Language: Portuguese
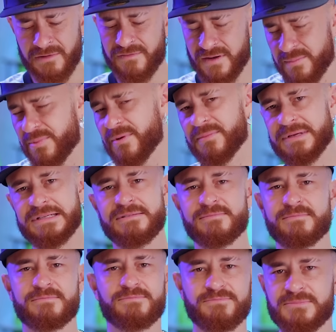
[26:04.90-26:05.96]
Eu falei, pô,
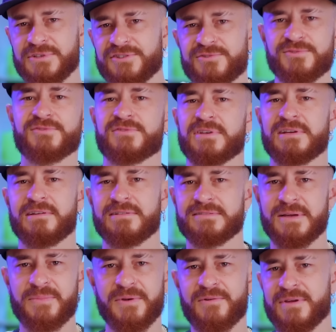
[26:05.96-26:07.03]
mano, injusto a
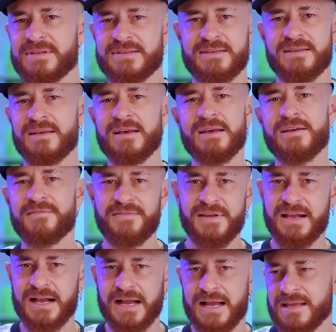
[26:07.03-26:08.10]
Chapecoense
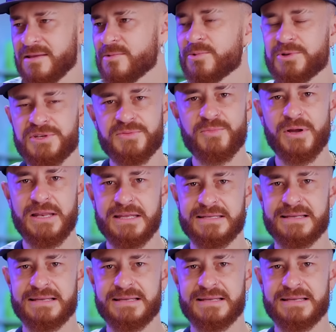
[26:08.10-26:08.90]
ficar em último ali,